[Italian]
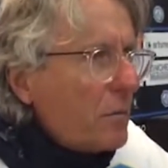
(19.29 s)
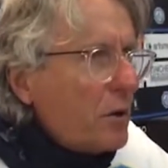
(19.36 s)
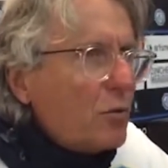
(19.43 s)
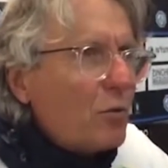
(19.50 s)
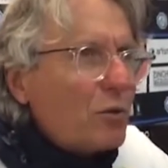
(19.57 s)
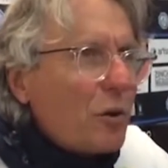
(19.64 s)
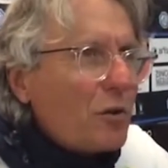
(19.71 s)

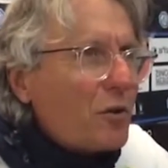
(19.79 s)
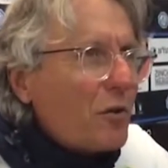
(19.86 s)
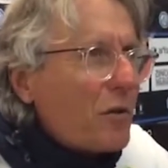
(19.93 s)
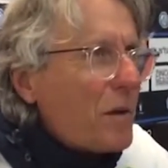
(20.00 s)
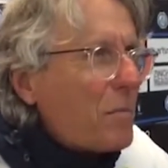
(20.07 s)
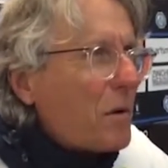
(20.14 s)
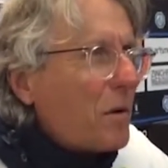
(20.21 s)
minuto
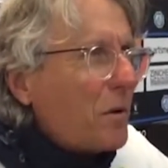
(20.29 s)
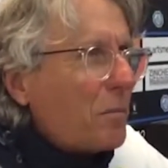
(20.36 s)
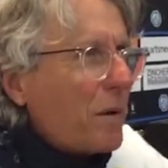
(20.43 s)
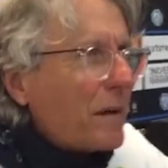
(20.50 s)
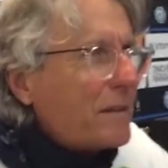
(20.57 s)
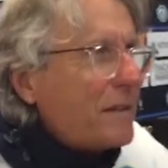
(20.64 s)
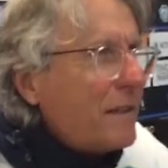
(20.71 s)

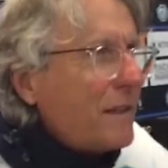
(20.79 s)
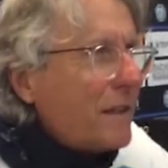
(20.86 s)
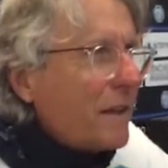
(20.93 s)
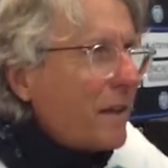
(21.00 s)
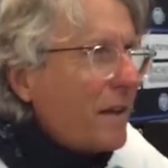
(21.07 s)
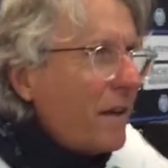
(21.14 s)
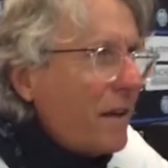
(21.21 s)
dovremmo
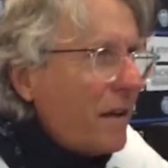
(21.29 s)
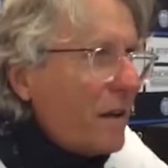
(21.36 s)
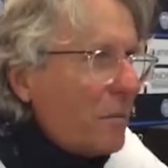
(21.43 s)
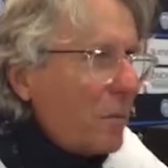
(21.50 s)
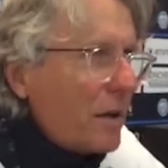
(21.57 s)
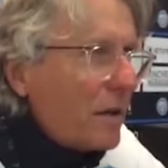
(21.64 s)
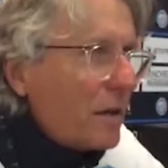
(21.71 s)
partire
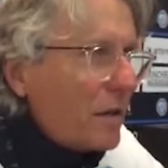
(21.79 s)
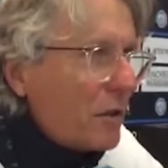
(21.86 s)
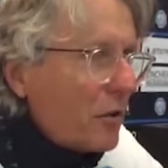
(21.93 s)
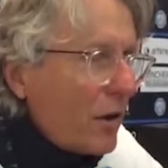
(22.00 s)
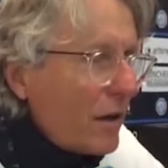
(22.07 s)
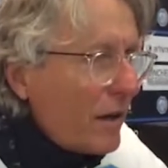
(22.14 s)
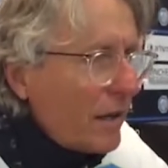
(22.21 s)
per il
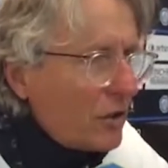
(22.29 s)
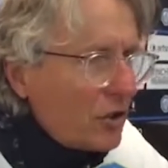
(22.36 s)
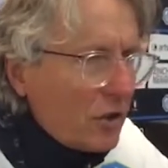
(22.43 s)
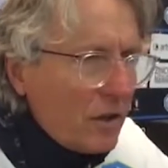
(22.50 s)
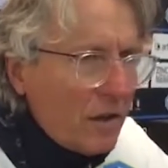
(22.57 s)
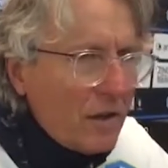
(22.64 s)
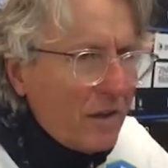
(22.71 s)
ritiro a
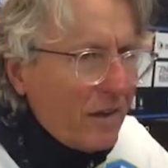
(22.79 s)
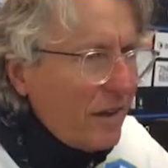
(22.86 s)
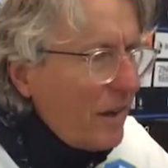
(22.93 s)
Lecce,